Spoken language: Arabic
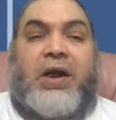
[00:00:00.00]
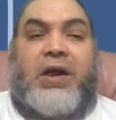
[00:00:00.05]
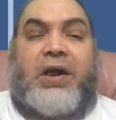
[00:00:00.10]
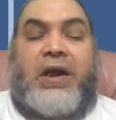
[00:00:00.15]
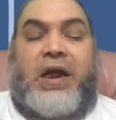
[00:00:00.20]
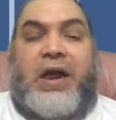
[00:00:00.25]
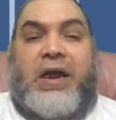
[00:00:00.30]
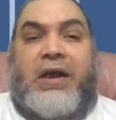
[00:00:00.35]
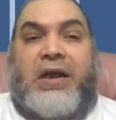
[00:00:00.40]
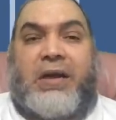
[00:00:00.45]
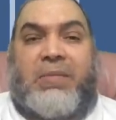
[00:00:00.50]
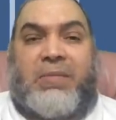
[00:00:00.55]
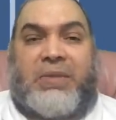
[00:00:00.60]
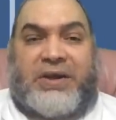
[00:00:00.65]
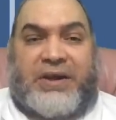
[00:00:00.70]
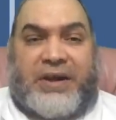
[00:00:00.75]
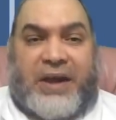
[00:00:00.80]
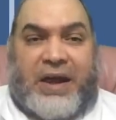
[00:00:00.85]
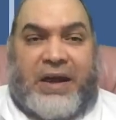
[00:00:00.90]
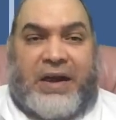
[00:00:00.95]
لان
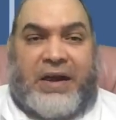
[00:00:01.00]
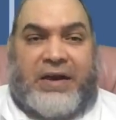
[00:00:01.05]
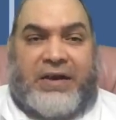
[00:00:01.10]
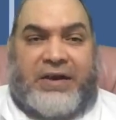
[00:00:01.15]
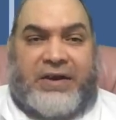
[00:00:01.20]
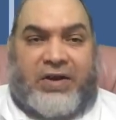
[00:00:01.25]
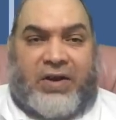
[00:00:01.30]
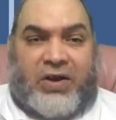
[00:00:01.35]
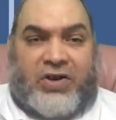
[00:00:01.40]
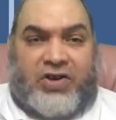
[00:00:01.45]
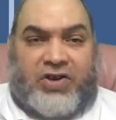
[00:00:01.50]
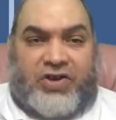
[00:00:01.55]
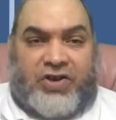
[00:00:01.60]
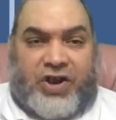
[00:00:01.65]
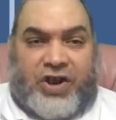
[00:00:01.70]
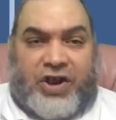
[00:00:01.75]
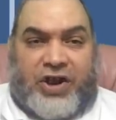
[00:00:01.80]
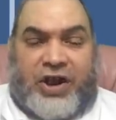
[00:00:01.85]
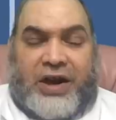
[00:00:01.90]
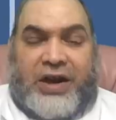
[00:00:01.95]
المسائل
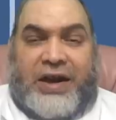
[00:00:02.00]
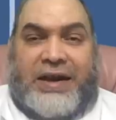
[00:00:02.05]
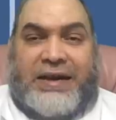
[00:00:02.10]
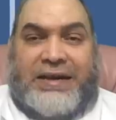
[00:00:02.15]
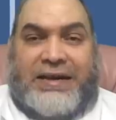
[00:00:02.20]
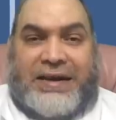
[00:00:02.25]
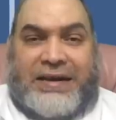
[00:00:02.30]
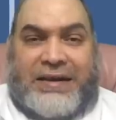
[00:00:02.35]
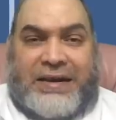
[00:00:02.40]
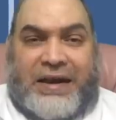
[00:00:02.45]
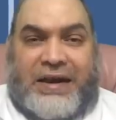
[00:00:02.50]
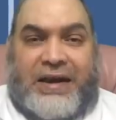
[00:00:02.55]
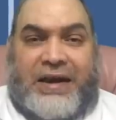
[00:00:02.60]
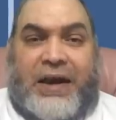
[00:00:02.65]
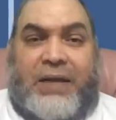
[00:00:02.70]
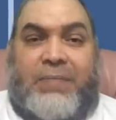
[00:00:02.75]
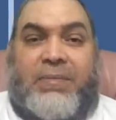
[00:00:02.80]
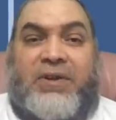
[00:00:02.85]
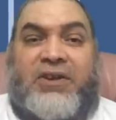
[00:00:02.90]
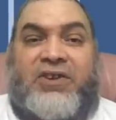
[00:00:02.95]
الاستراتيجيه
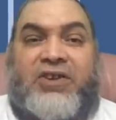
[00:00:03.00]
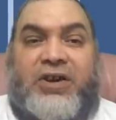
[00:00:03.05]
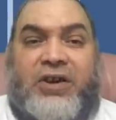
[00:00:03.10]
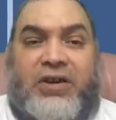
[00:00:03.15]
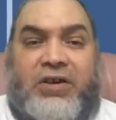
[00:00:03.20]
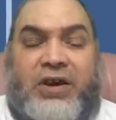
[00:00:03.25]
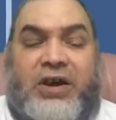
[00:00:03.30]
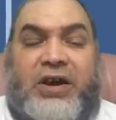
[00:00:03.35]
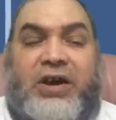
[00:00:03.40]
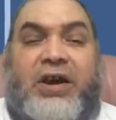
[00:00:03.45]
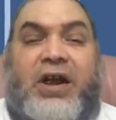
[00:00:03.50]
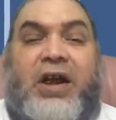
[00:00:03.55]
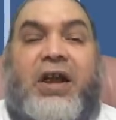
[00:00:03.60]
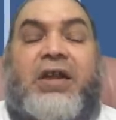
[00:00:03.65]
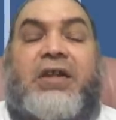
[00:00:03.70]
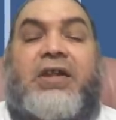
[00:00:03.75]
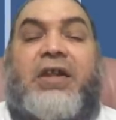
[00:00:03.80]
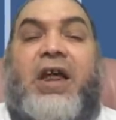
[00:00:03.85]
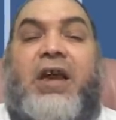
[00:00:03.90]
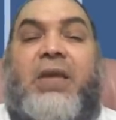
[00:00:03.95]
الاساسيه
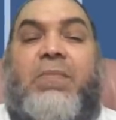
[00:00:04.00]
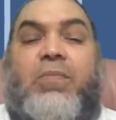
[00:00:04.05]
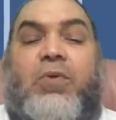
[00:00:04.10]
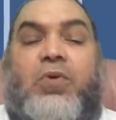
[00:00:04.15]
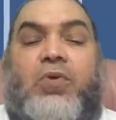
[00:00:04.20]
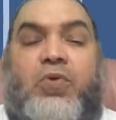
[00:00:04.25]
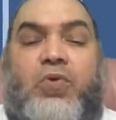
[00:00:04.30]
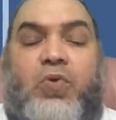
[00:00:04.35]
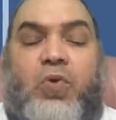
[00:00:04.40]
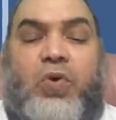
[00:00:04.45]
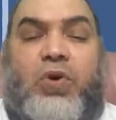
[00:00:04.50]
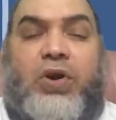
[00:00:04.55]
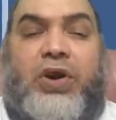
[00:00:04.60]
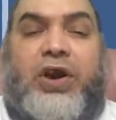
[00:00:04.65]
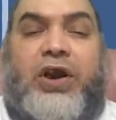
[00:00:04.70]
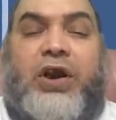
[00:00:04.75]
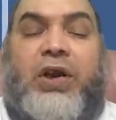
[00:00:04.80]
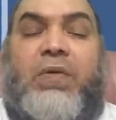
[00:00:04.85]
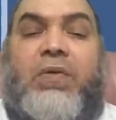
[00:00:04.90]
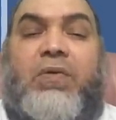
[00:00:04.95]
المصيريه تربط
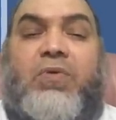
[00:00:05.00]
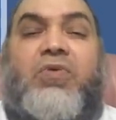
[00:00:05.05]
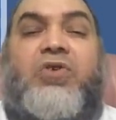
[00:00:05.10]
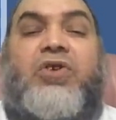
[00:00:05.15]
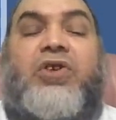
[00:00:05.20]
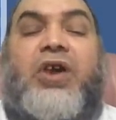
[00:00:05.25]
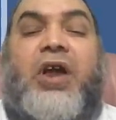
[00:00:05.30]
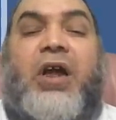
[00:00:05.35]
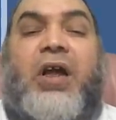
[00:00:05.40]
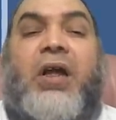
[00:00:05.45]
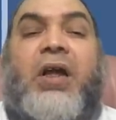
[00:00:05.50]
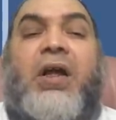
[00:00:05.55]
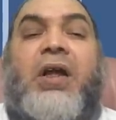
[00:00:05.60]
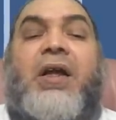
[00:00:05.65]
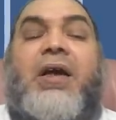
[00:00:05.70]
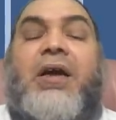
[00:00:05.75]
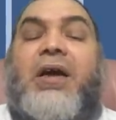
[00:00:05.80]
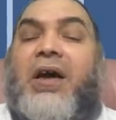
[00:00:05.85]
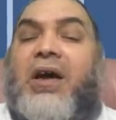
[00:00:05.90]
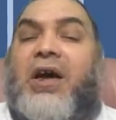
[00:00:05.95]
تركيا وروسيا
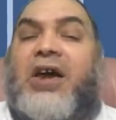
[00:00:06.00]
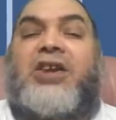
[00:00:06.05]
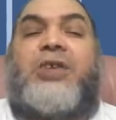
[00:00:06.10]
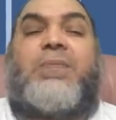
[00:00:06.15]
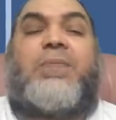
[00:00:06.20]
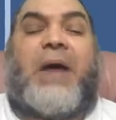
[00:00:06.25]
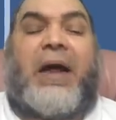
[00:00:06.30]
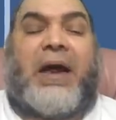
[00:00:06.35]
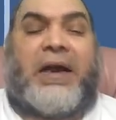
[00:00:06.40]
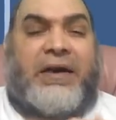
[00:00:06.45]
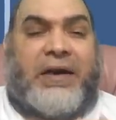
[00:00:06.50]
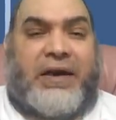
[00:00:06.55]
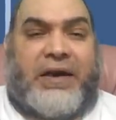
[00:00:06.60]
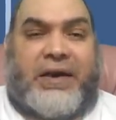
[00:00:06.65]
غصب عن